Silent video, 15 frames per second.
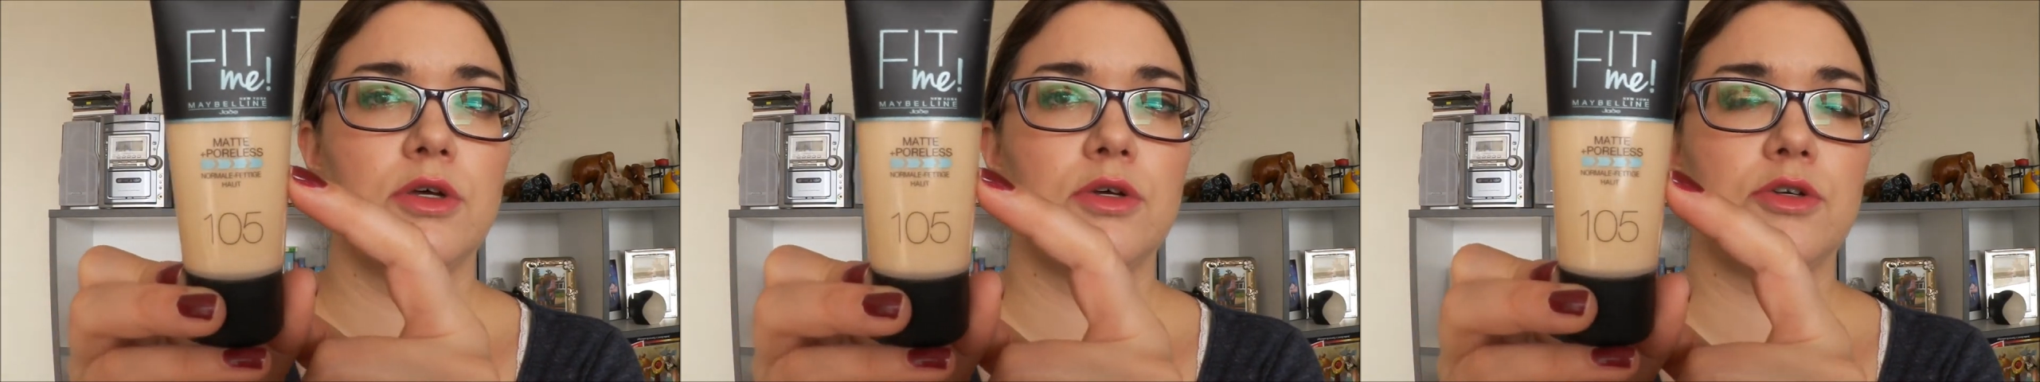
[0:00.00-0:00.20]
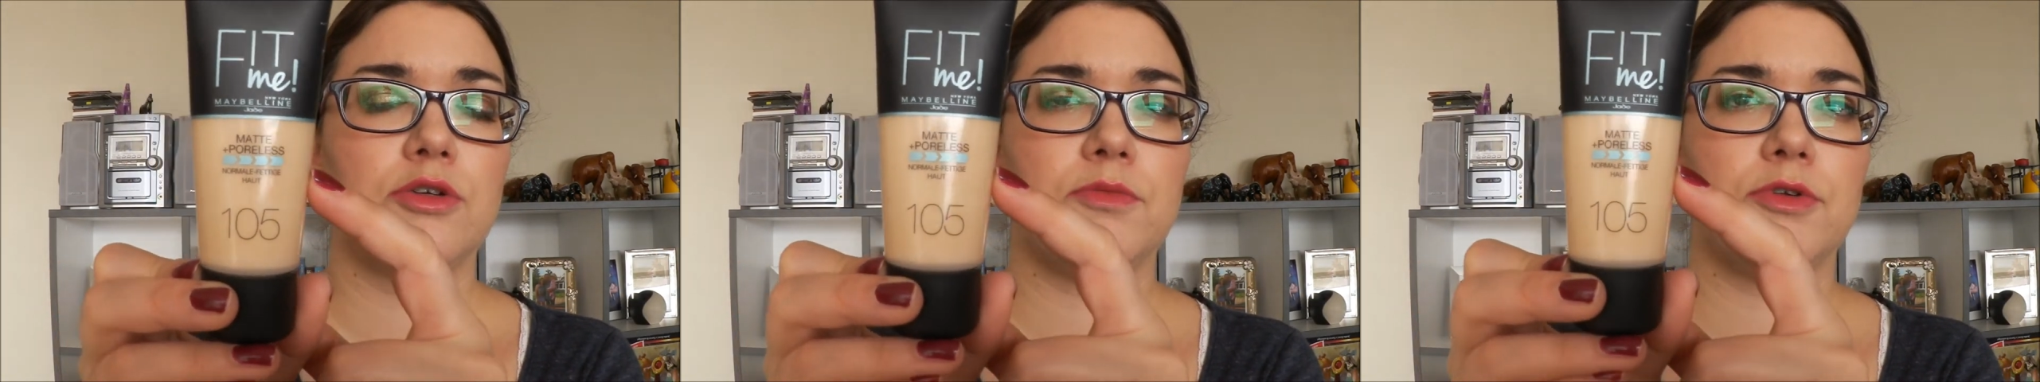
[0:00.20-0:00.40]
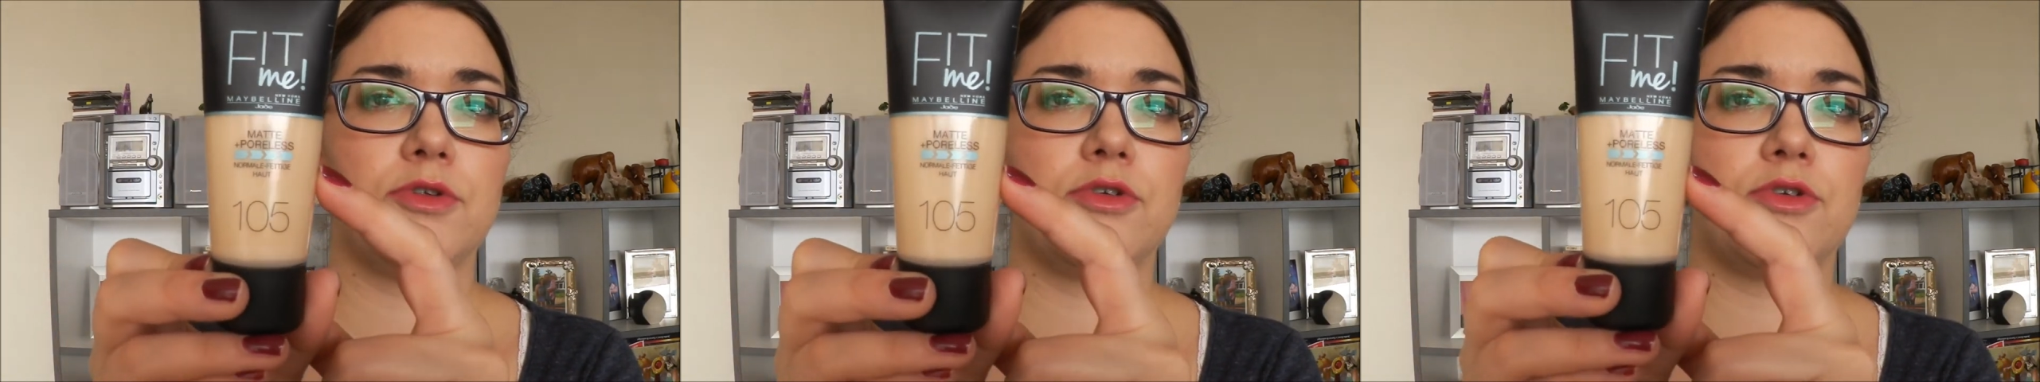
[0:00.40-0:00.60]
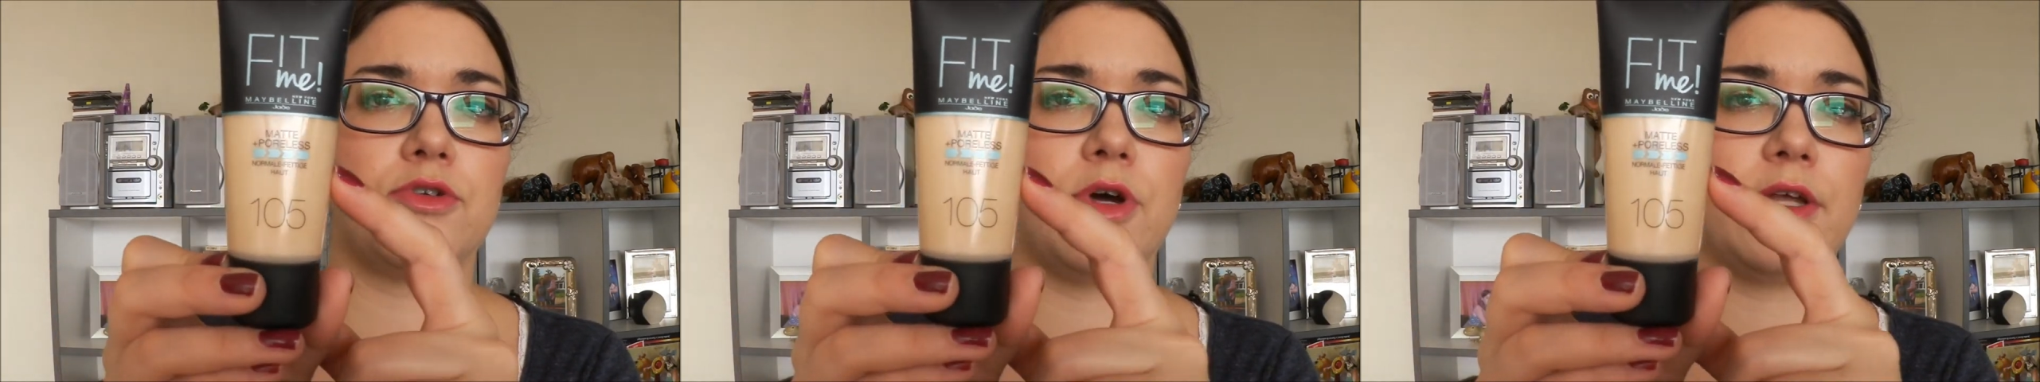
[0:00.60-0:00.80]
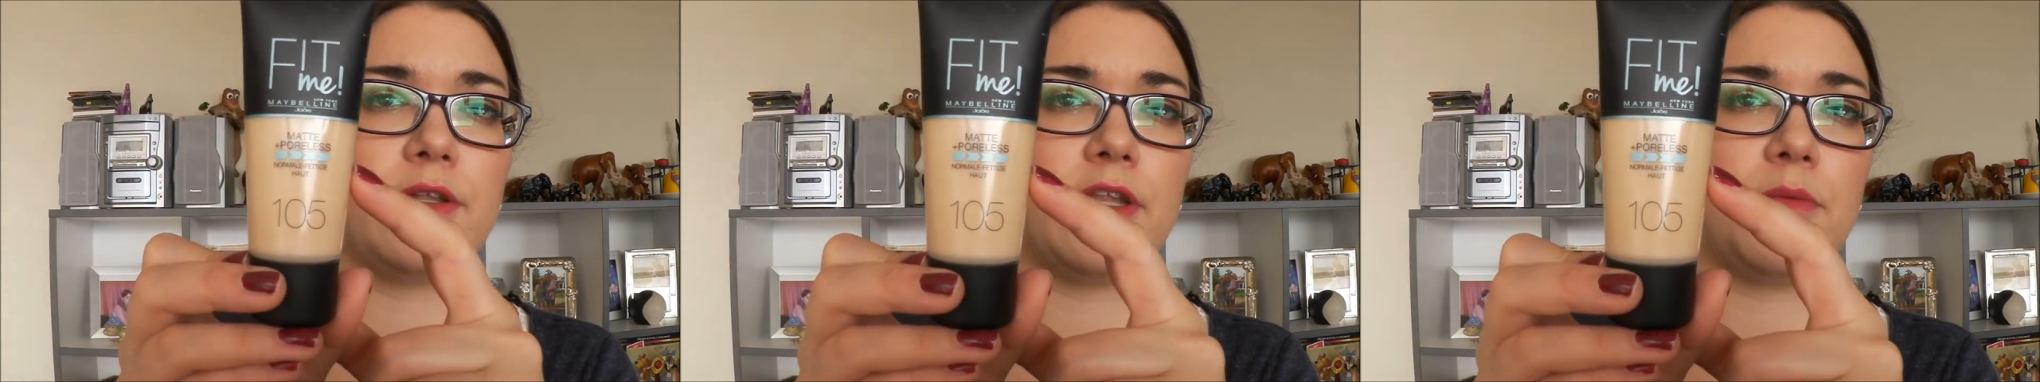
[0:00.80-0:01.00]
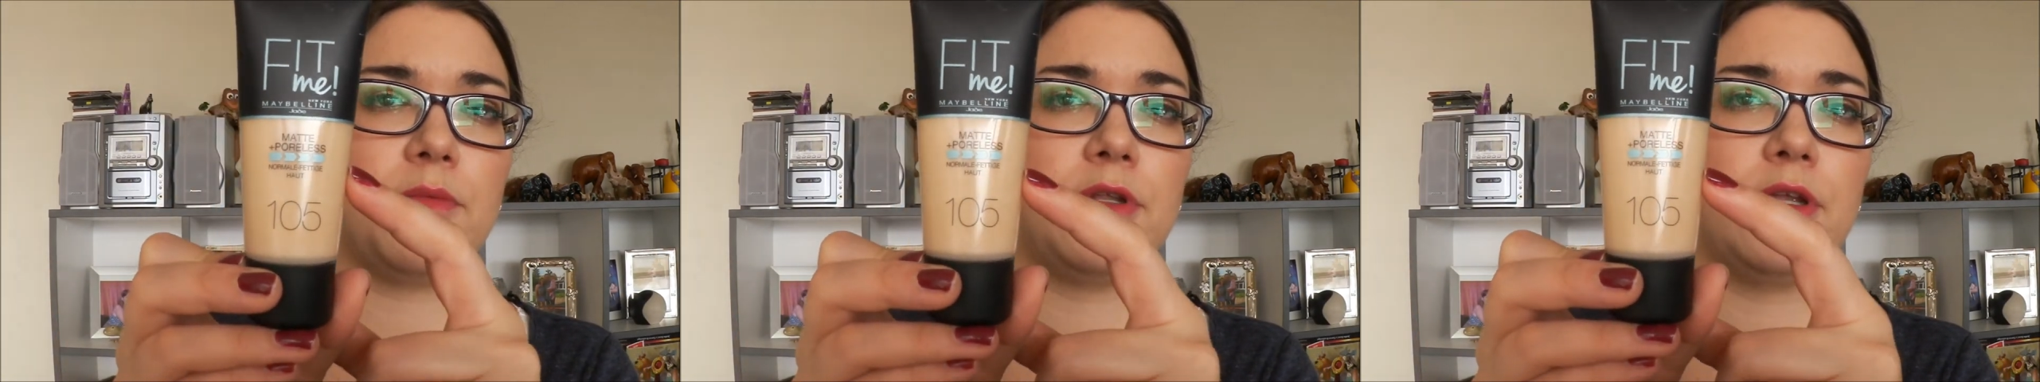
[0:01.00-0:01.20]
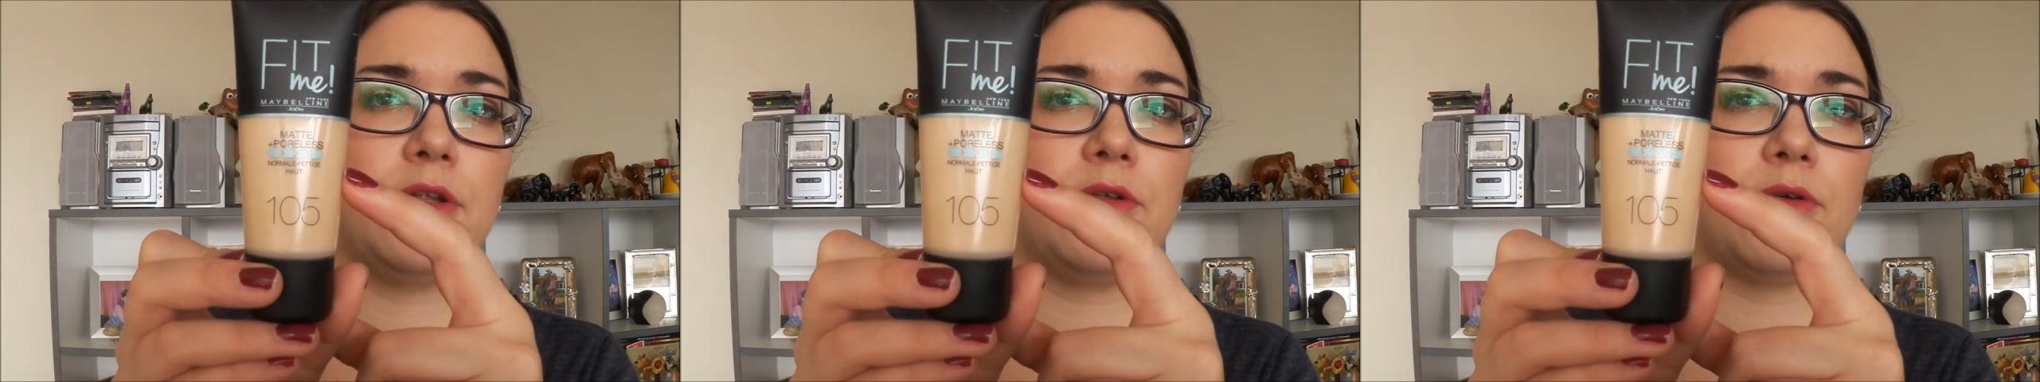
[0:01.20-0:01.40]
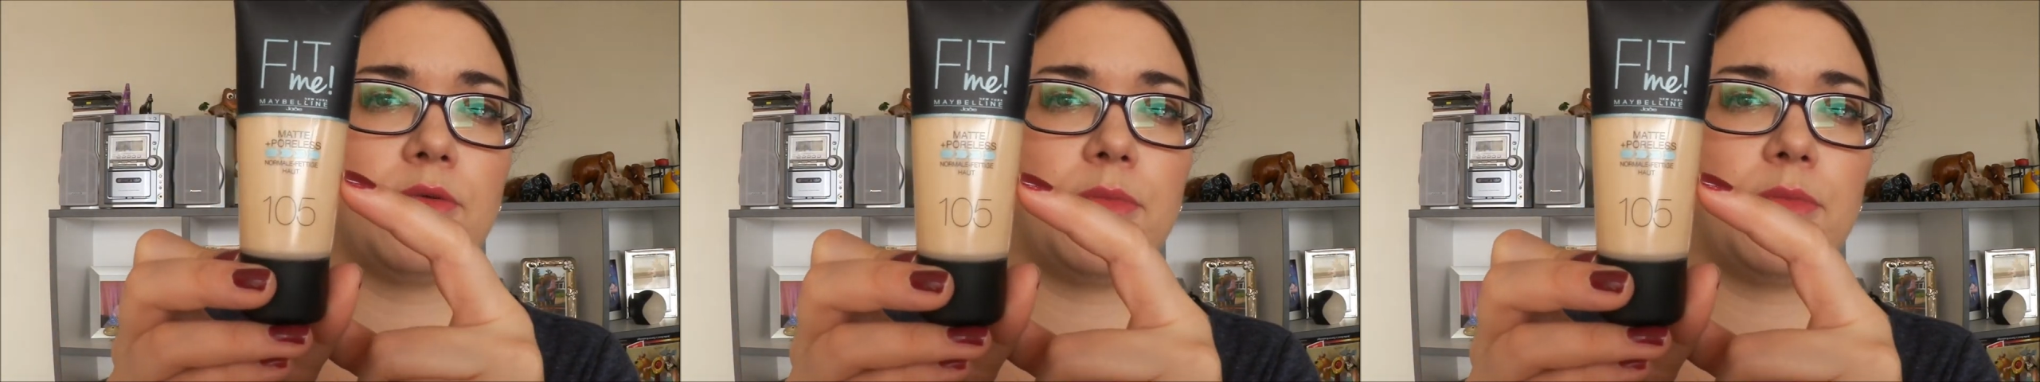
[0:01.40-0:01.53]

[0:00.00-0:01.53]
je pense que je l'aurai terminé non